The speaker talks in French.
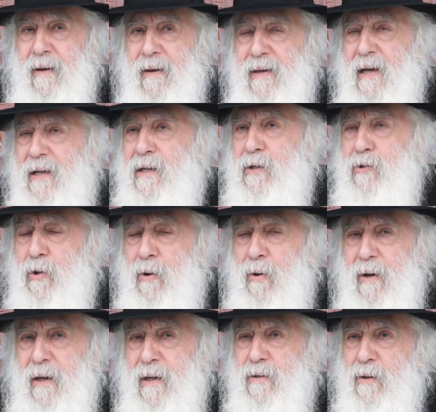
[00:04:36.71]
Il y a des
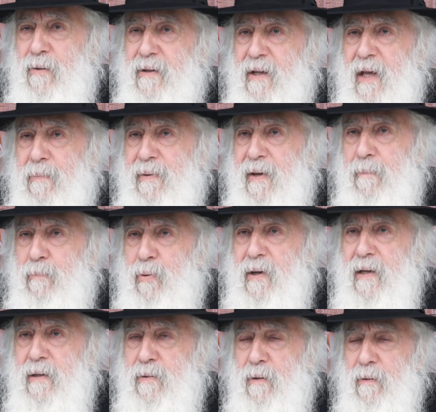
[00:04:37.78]
gens, ils sont très bien pour
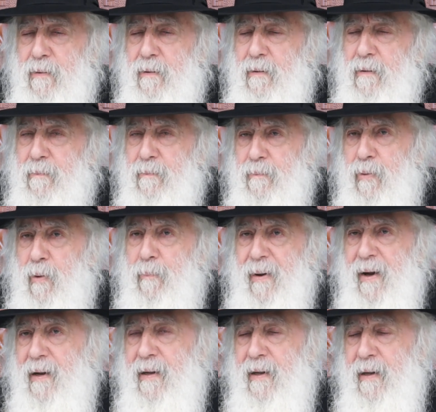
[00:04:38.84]
les autres, pour
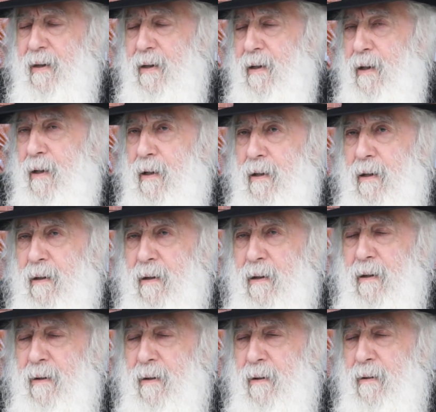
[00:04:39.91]
parler,
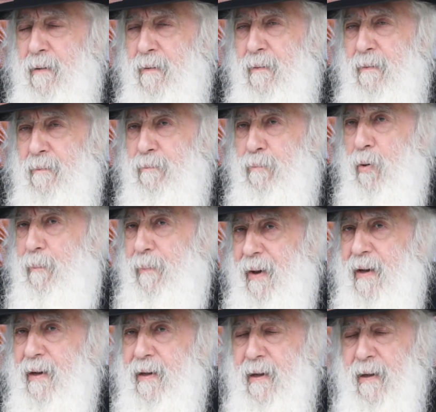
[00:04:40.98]
pour
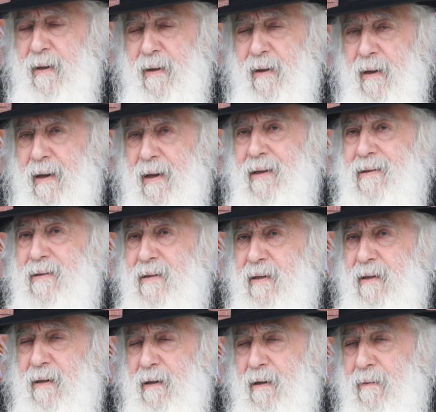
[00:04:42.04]
parler et
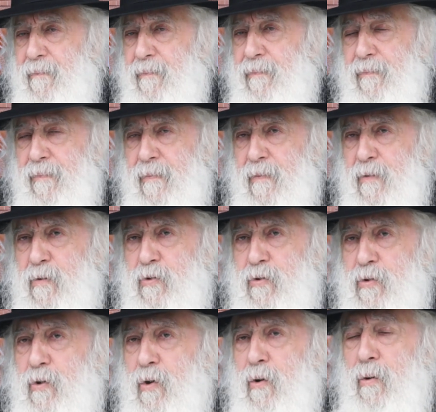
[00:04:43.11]
dire
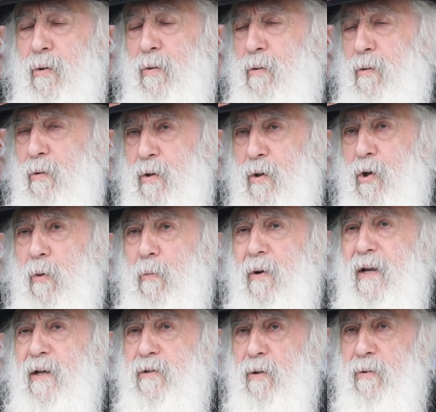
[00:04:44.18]
ce que, comment
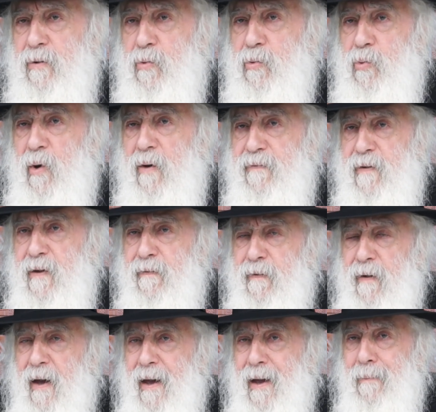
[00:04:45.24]
les autres doivent vivre,
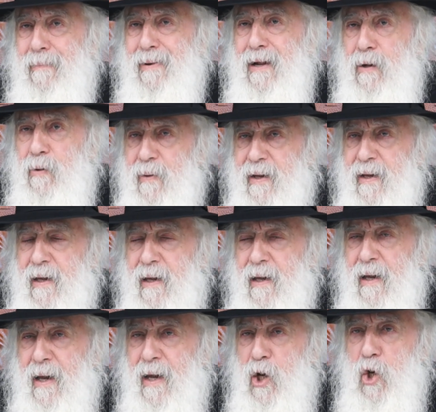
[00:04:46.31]
mais lui,
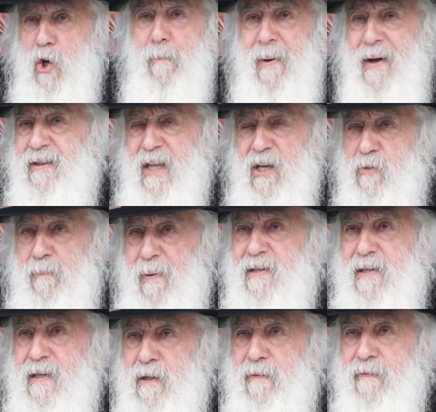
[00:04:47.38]
il ne partage pas
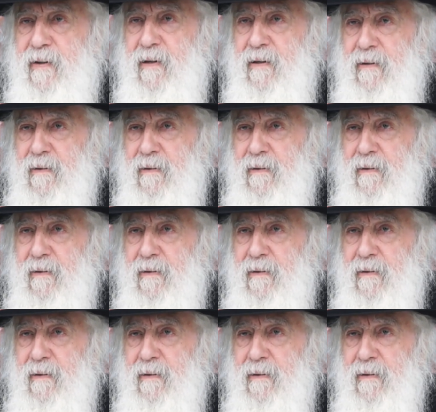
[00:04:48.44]
cette vie.